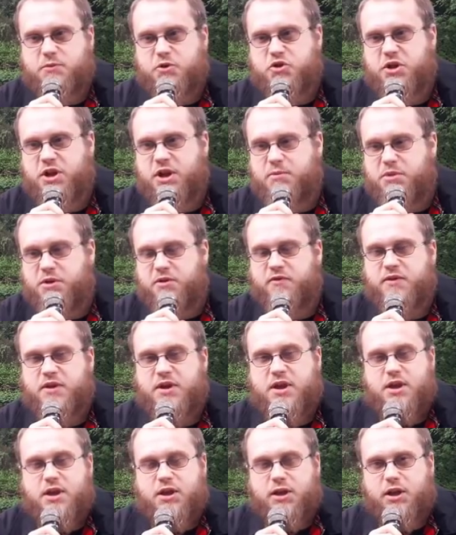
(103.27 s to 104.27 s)
Może najpierw
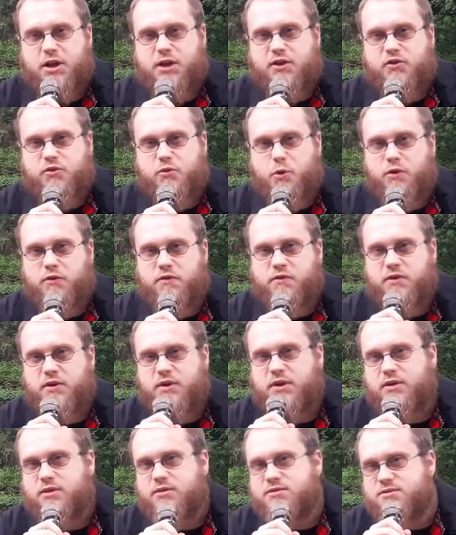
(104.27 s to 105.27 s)
kilka słów,
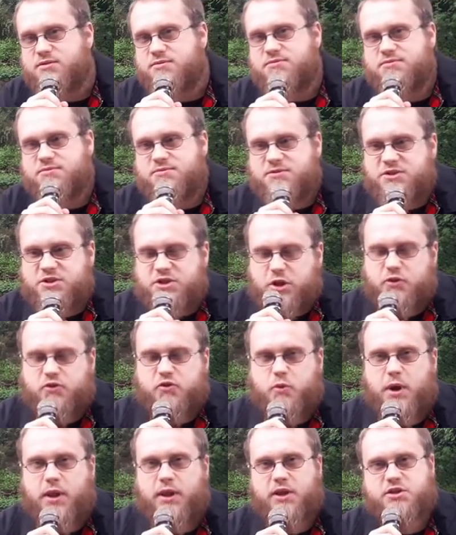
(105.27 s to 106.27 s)
e, z czego
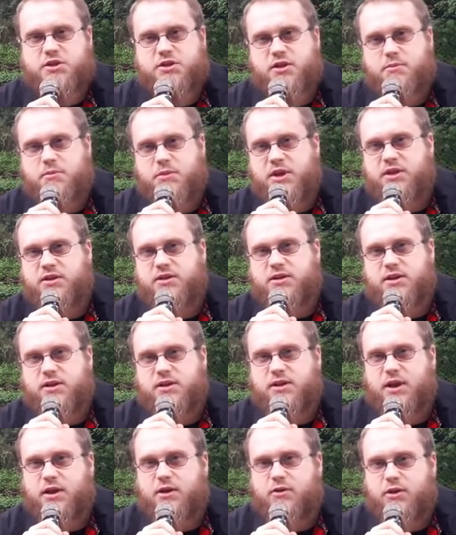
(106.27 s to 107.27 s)
składa się ten mit
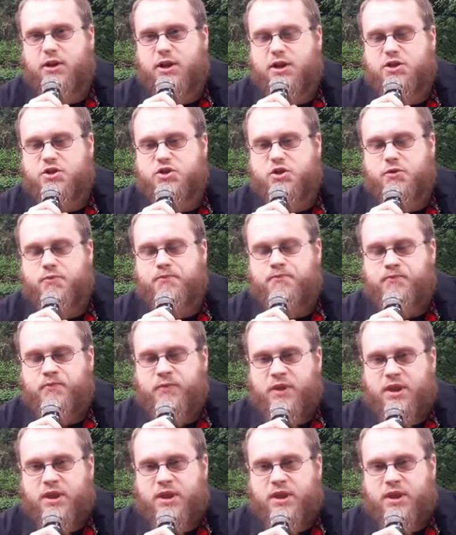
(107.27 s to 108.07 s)
i jak go należy